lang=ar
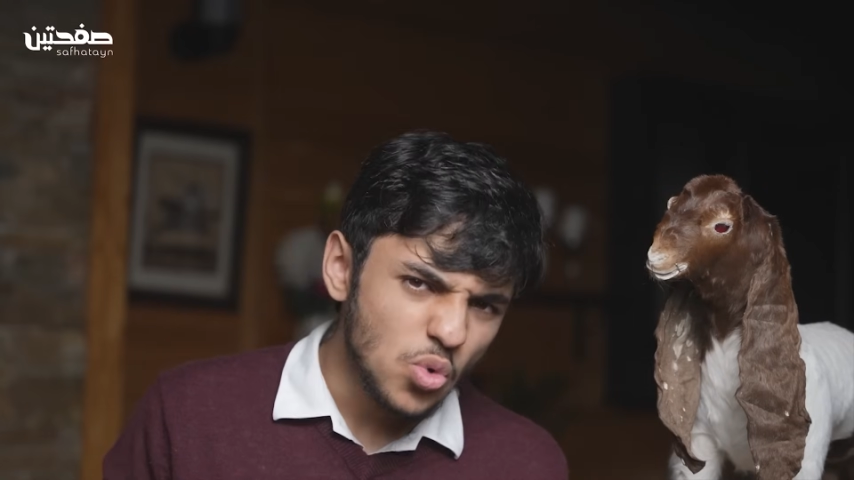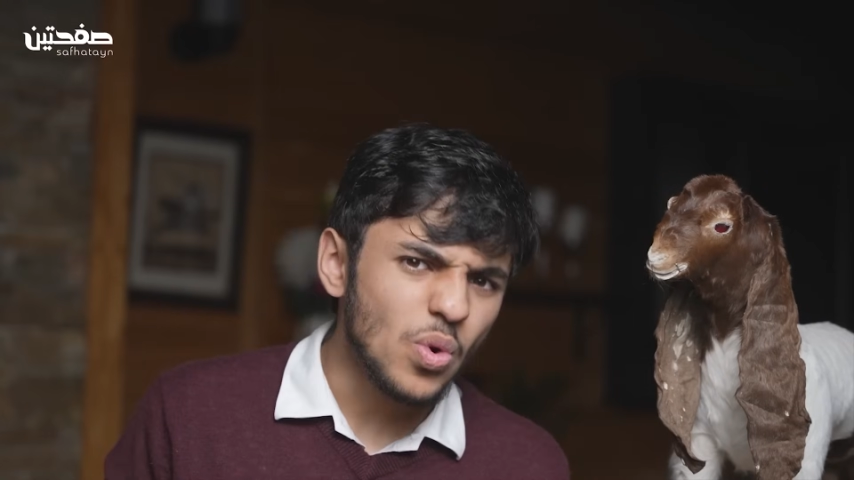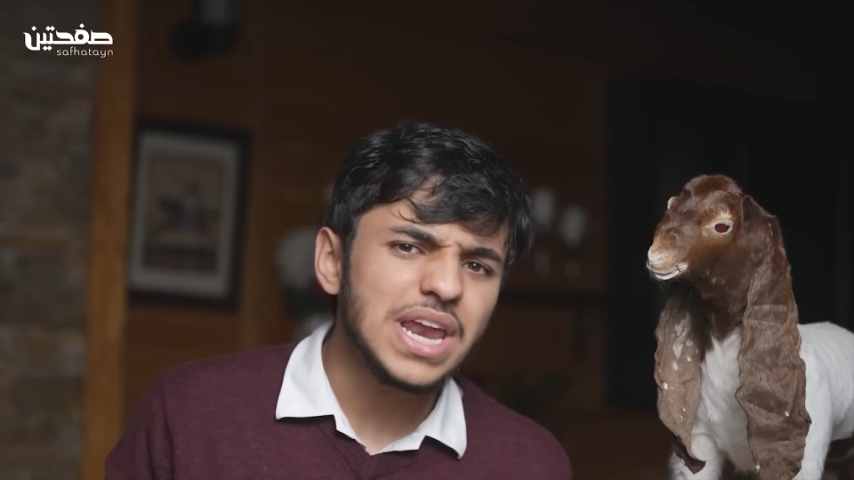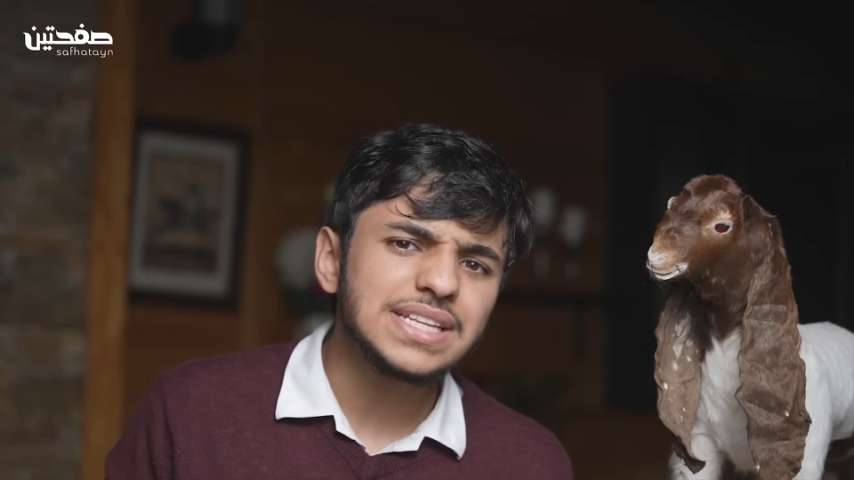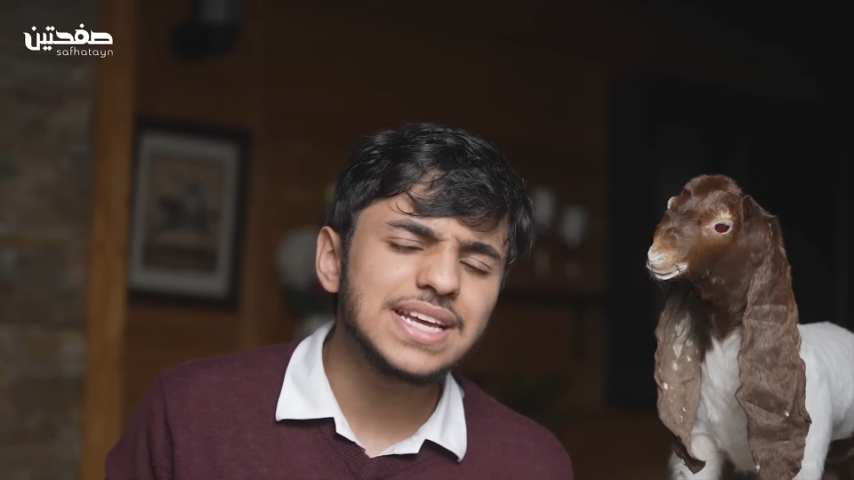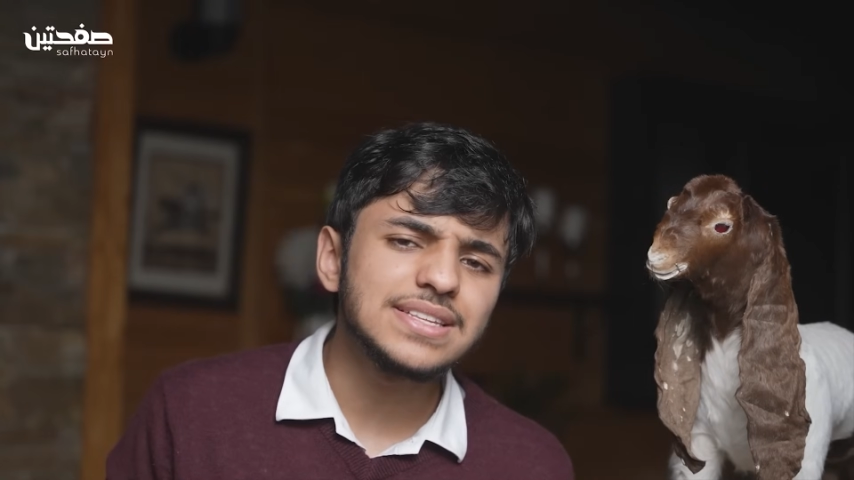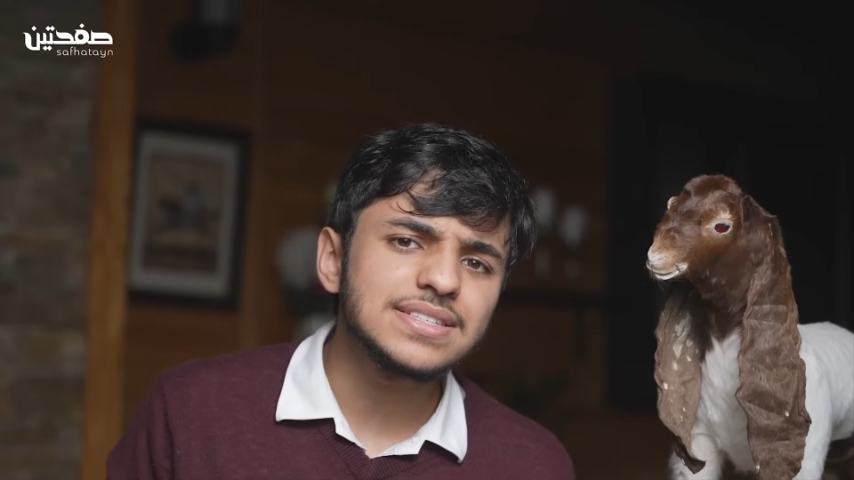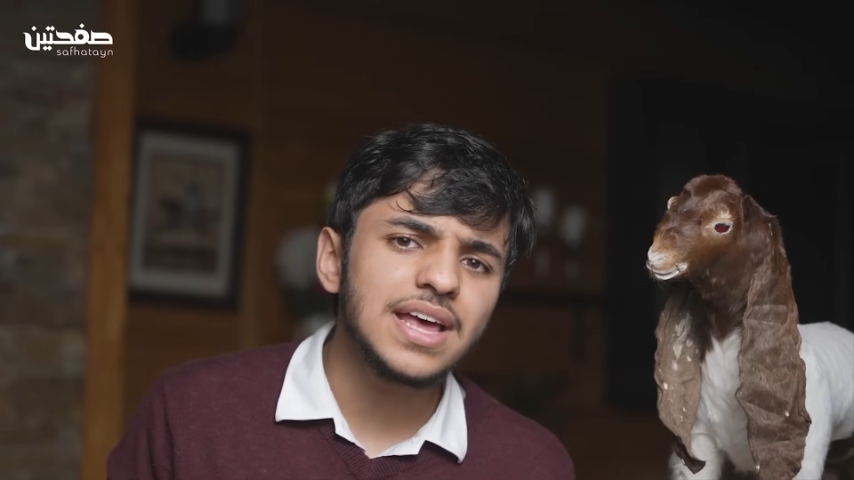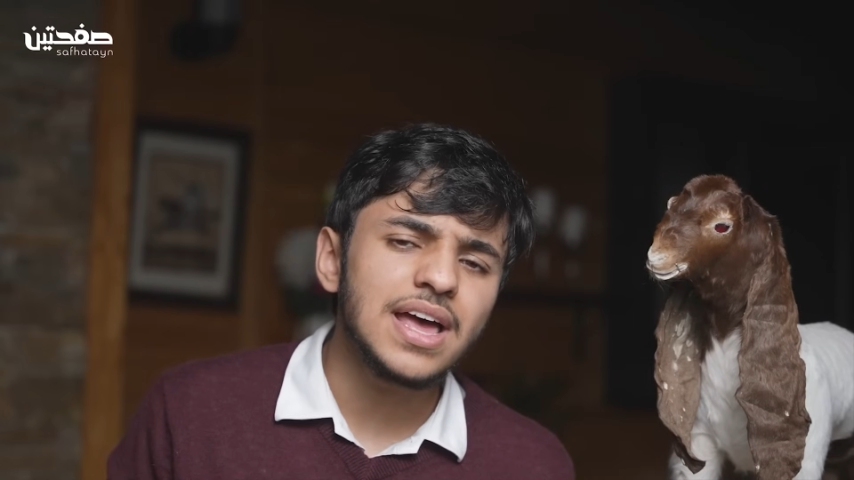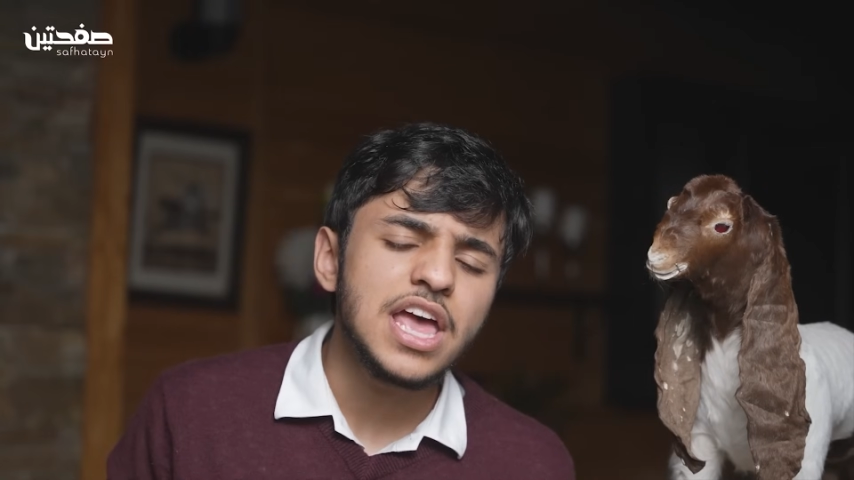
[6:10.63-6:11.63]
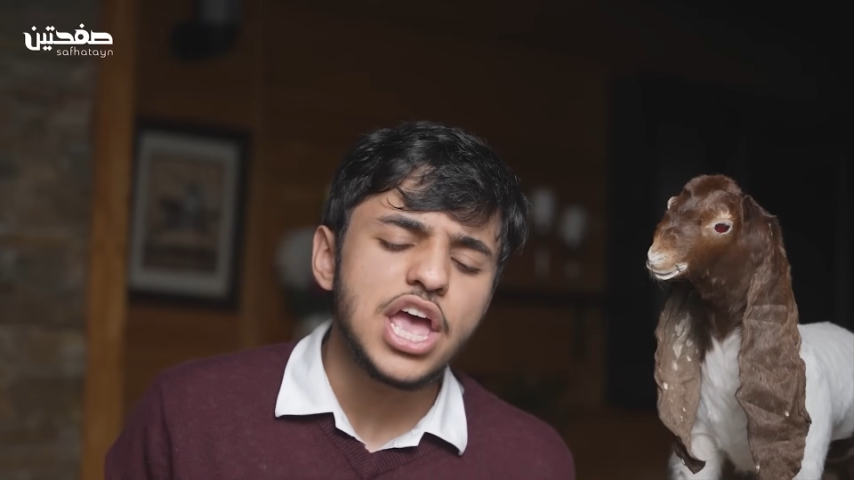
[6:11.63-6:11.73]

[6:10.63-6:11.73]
ولا تنسى